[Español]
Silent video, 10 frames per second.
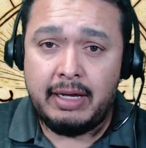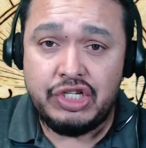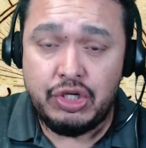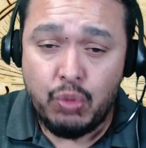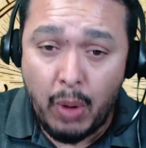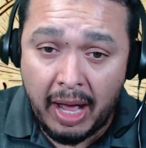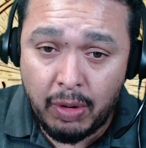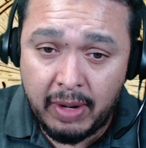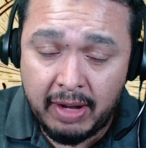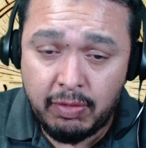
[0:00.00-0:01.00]

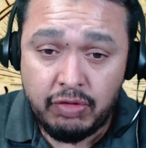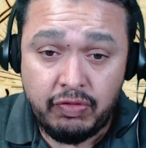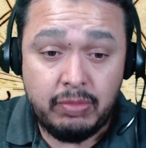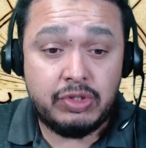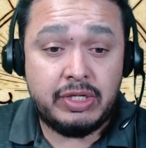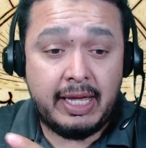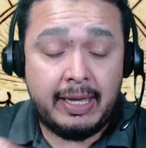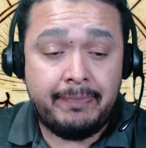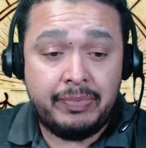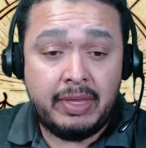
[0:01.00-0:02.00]
Chihuahua, cuando fuimos
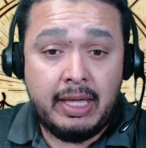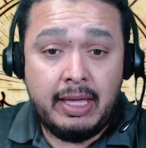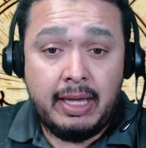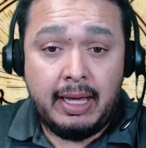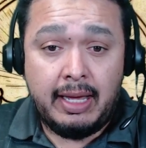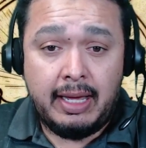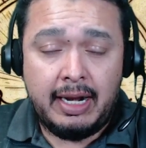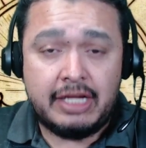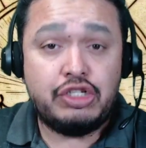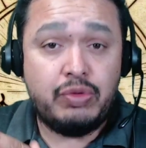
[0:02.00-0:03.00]
a,
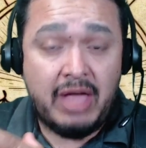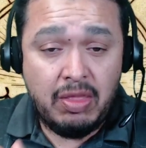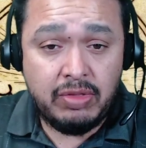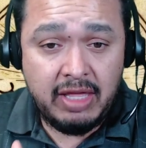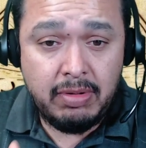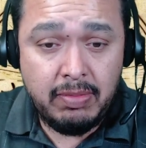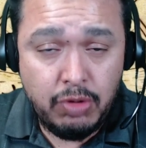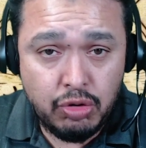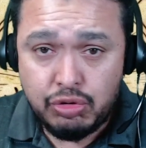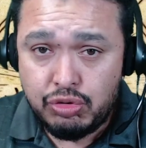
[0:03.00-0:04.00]
la ciudad donde
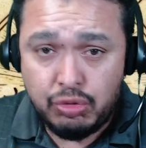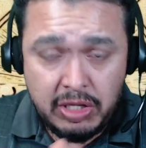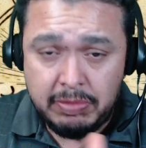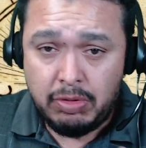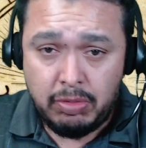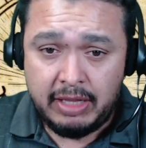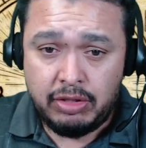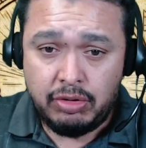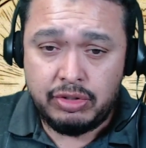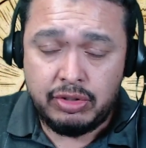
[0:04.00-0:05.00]
vivió sus últimos
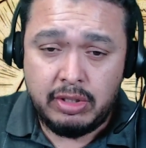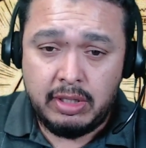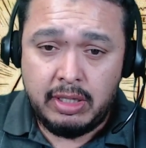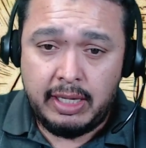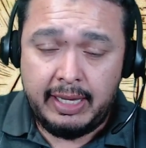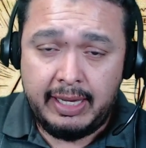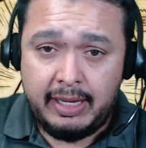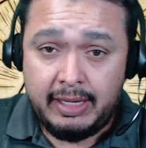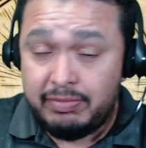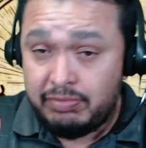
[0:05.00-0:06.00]
momentos
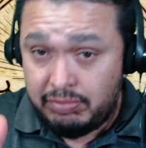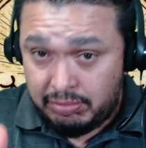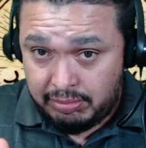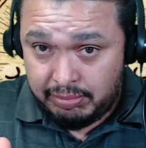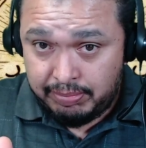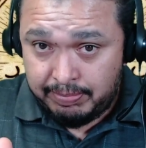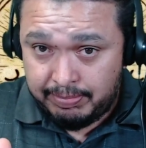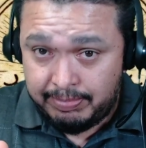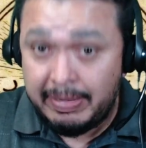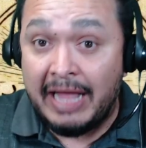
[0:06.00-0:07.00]
eh,
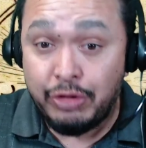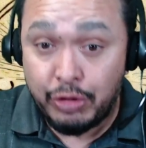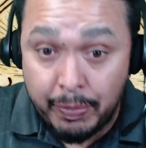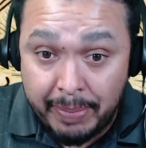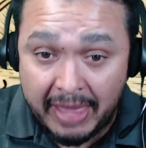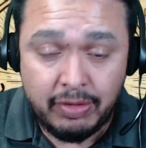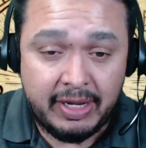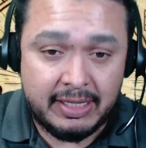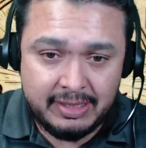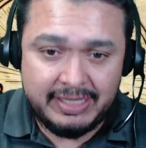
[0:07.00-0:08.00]
Antonio Pedro,
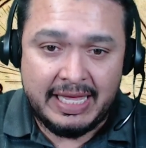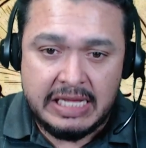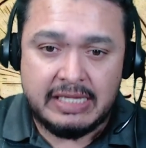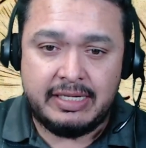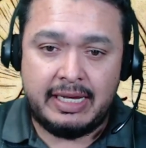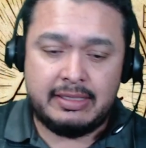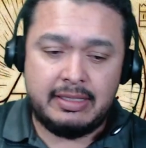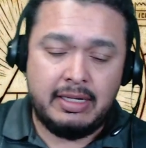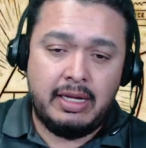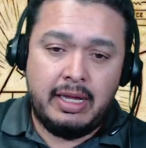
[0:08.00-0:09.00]
que es
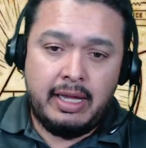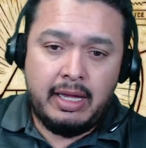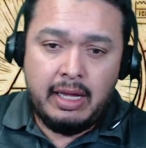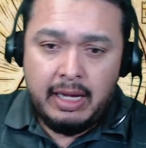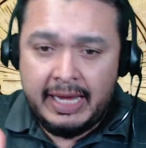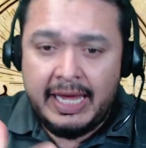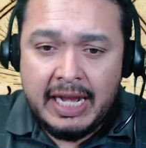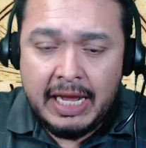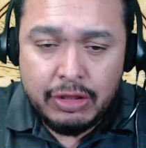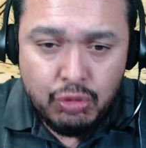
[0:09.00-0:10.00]
Delicias, eh,
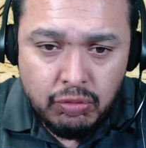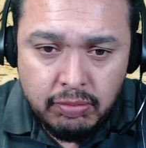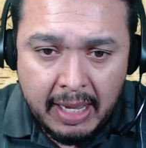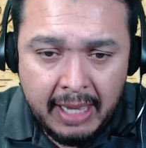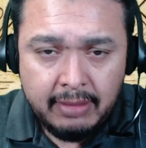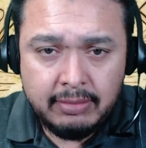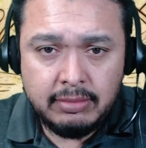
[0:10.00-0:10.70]
en la tumba